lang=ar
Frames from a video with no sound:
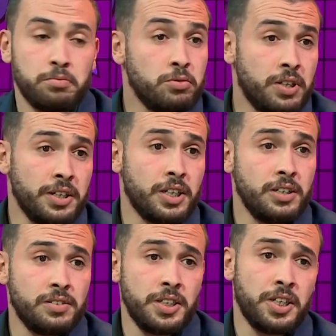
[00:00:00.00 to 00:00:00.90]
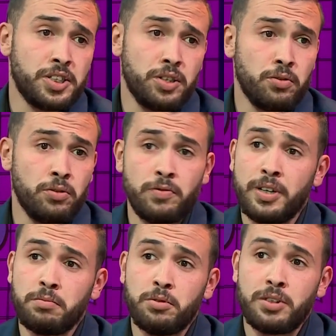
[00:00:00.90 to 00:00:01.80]
وثانيك لي زينيرجي
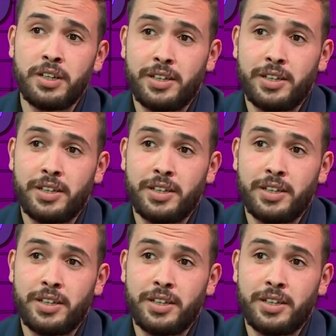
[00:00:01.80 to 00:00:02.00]
رونوفلاب دوكا